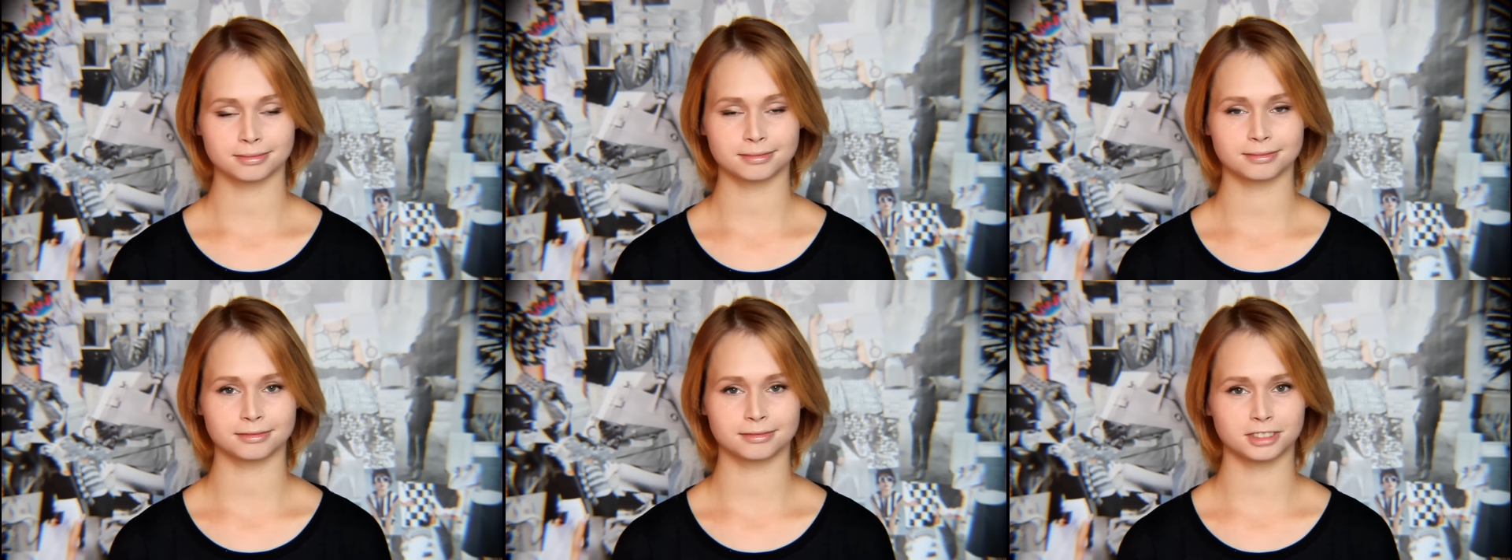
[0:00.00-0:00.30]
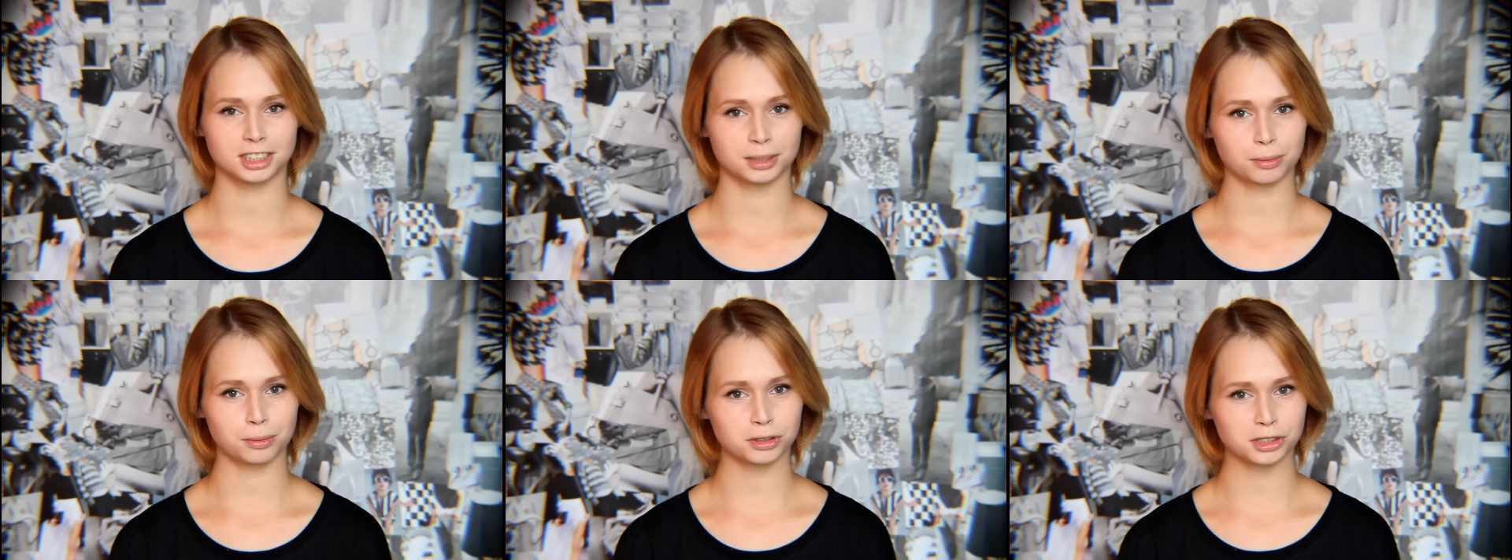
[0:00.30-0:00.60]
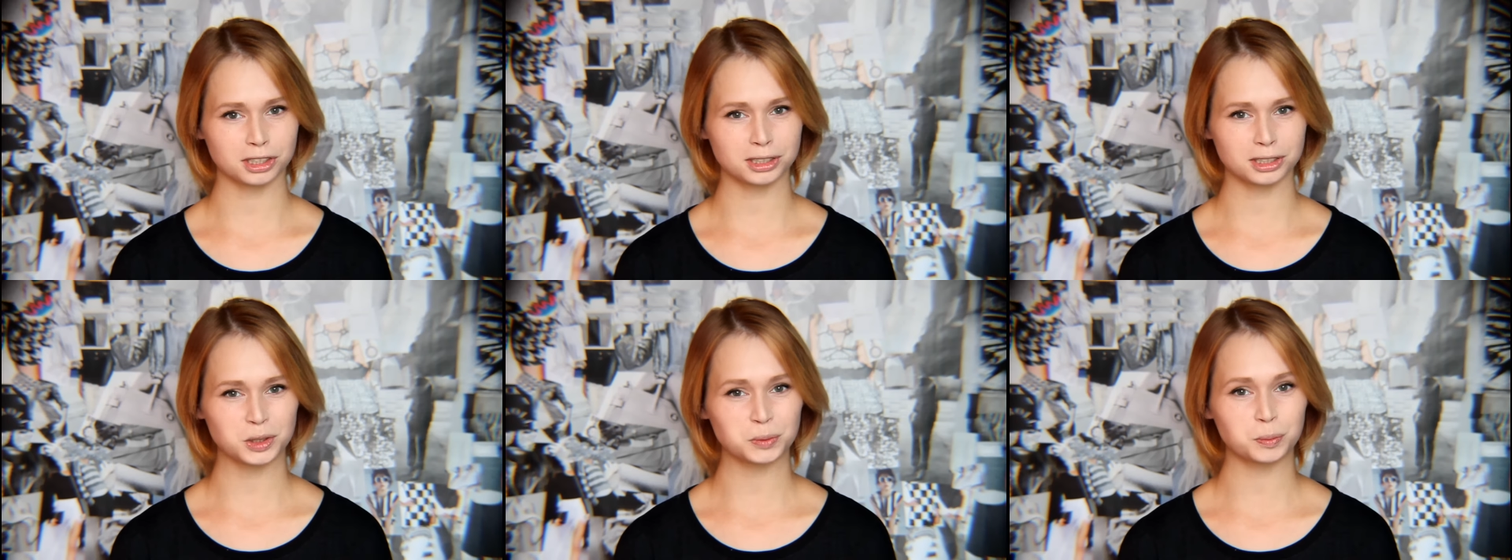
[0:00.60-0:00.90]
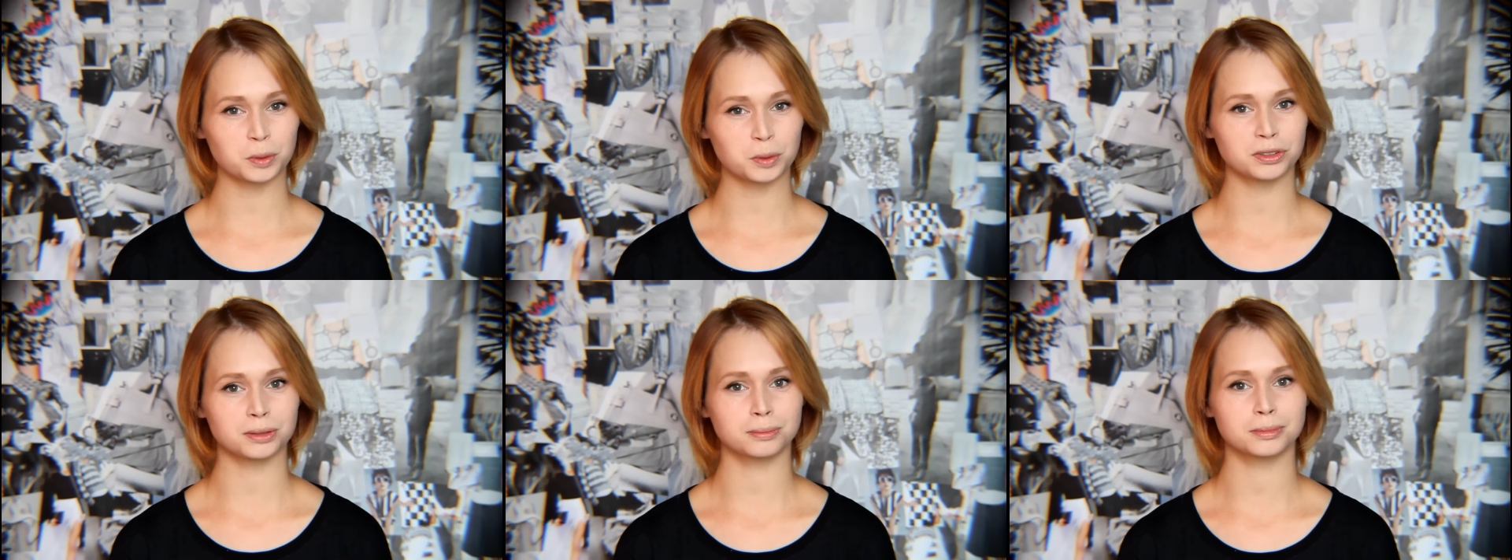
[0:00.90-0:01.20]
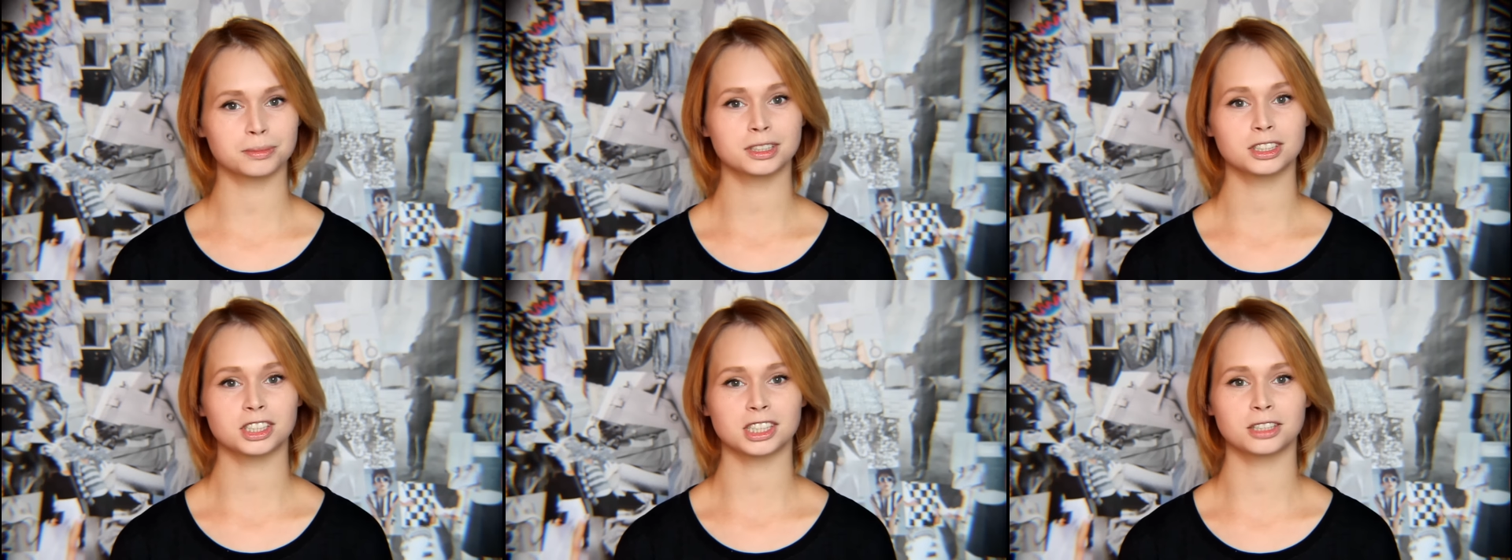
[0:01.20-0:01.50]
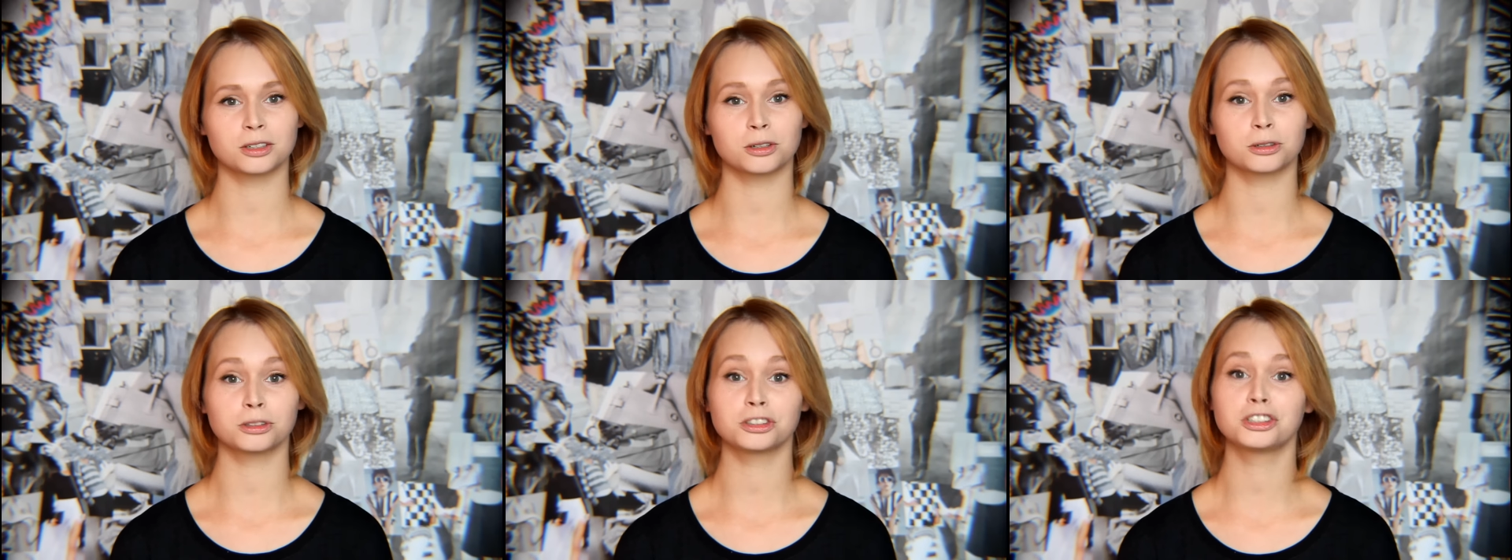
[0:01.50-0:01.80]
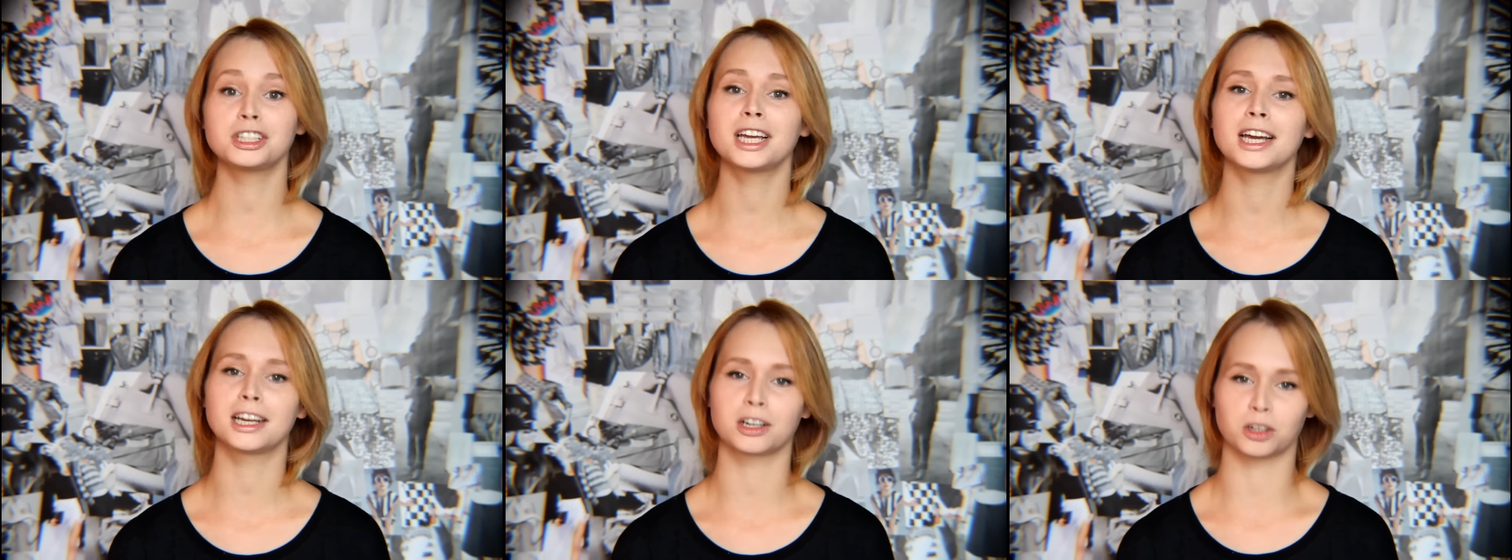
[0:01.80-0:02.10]
W tym odcinku powiem, czego
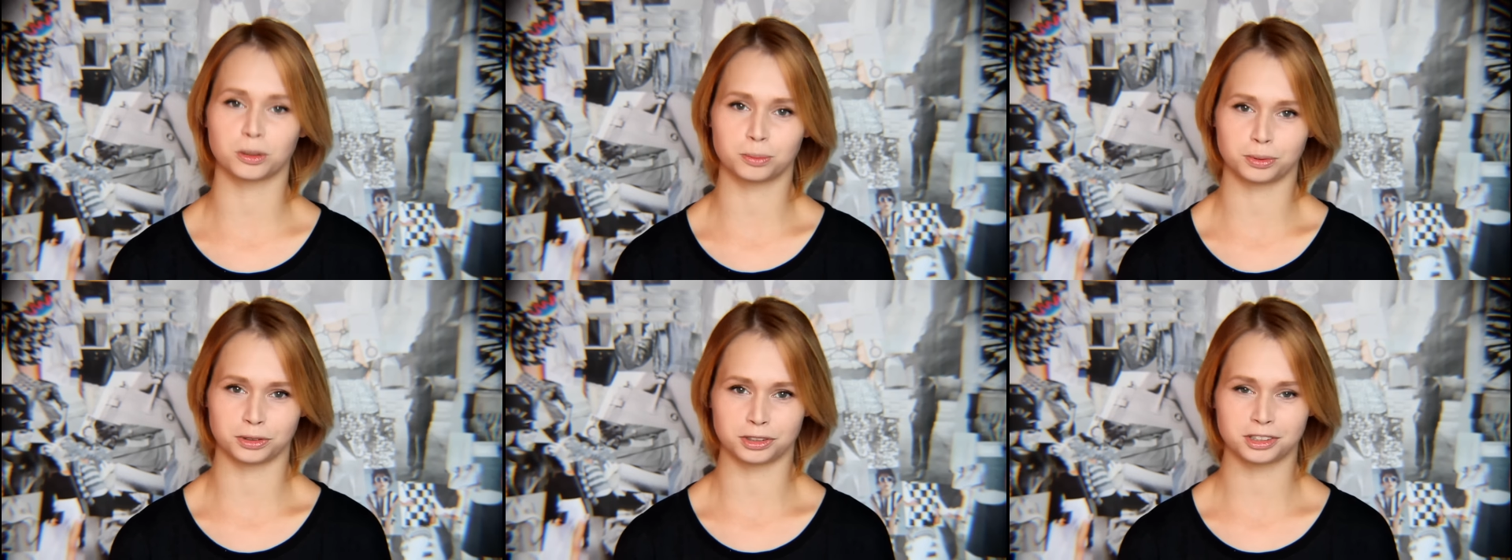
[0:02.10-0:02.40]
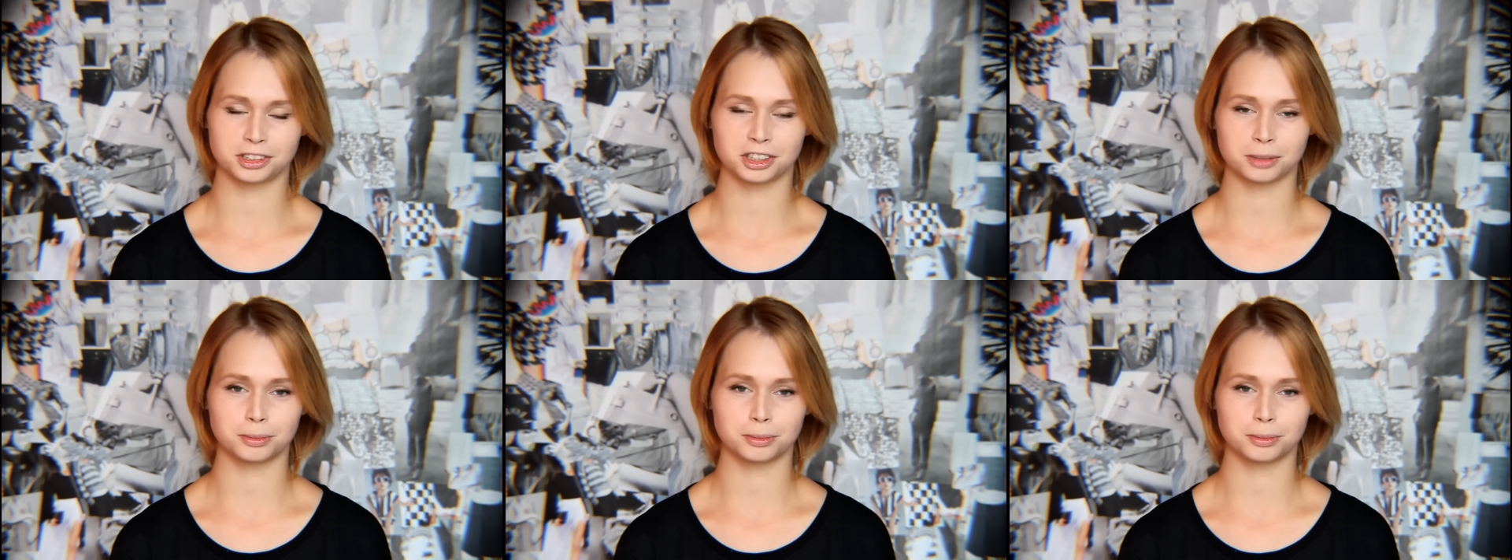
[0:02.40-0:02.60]
nie robić,